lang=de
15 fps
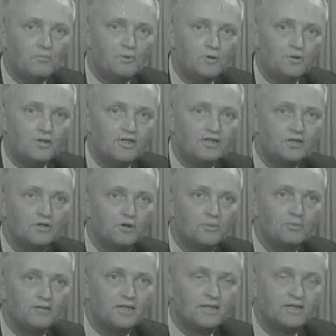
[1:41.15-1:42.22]
möglichst
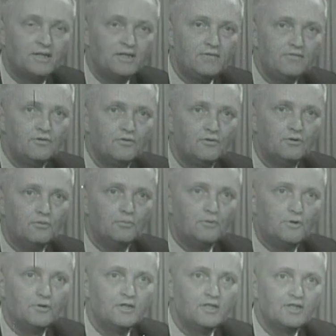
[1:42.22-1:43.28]
objektiv und
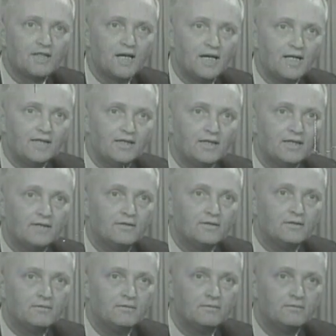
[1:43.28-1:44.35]
möglichst eingehend.